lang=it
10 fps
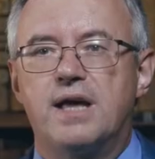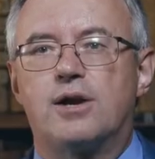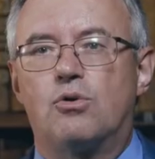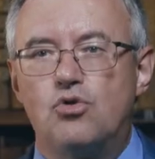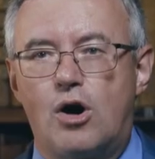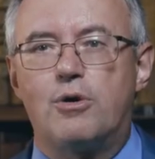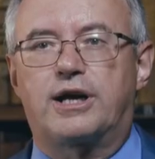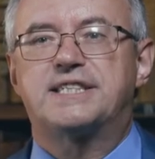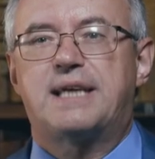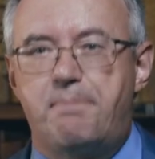ero un uomo
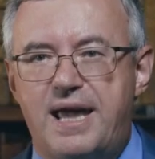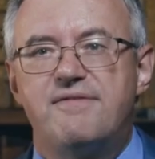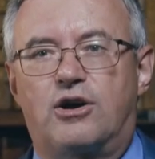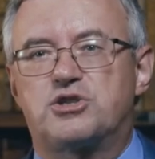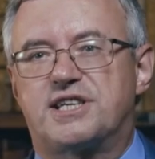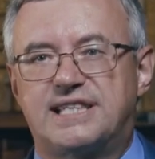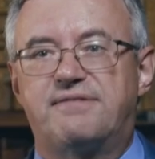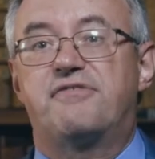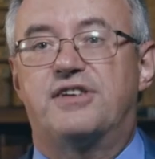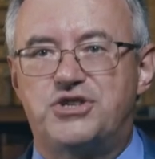che sapeva cosa
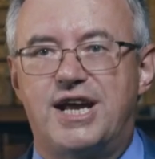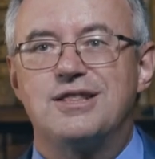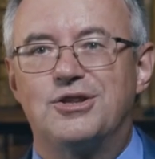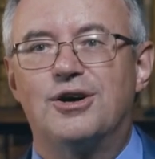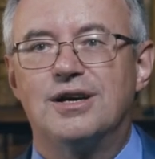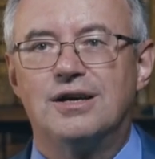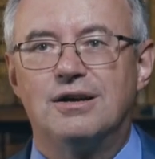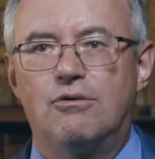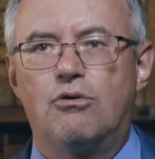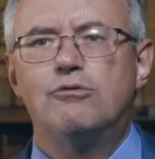stava facendo.
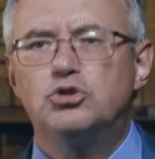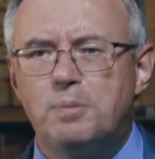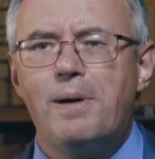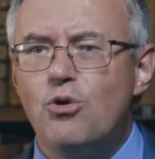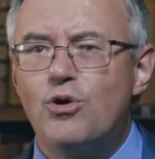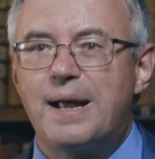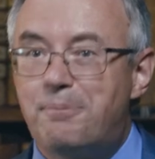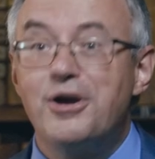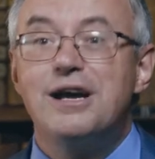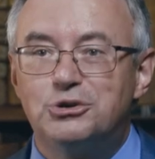Ho avuto paura e
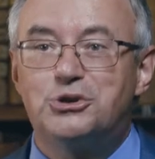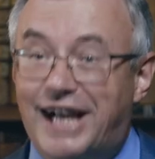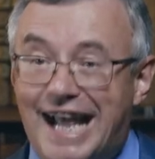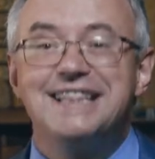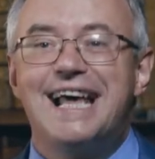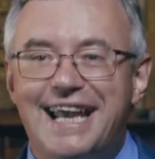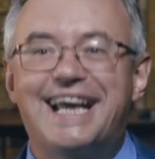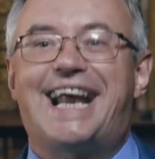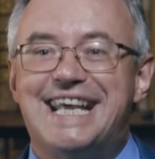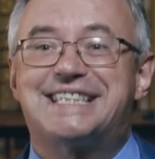poi ho avuto grande
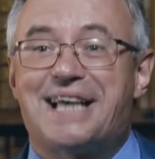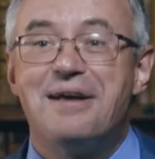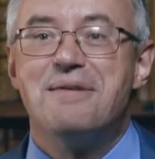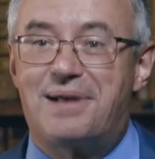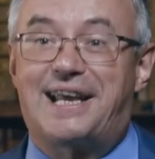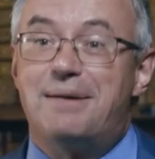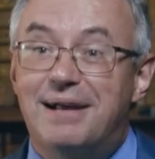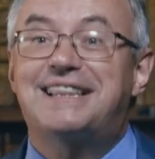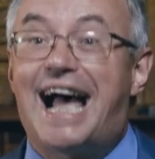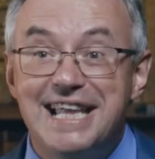allegrezza, perché la
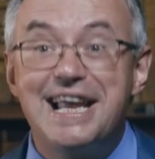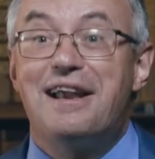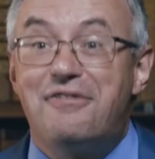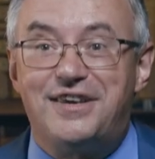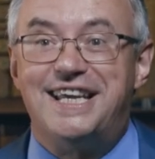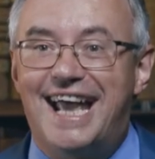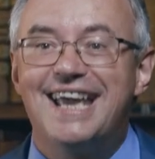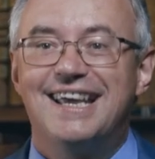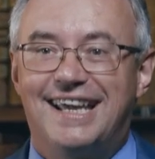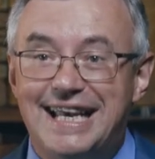battaglia alla
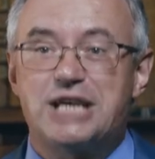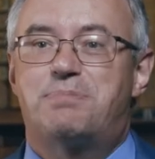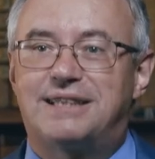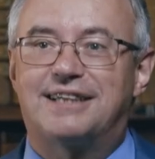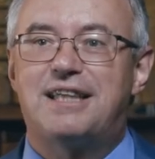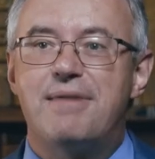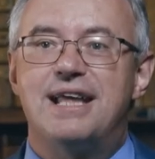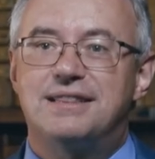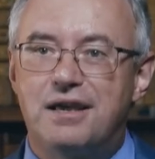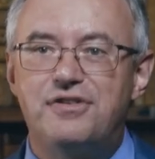fine
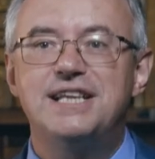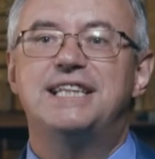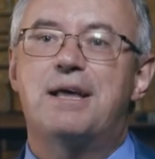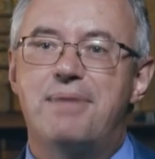inaspettatamente è finita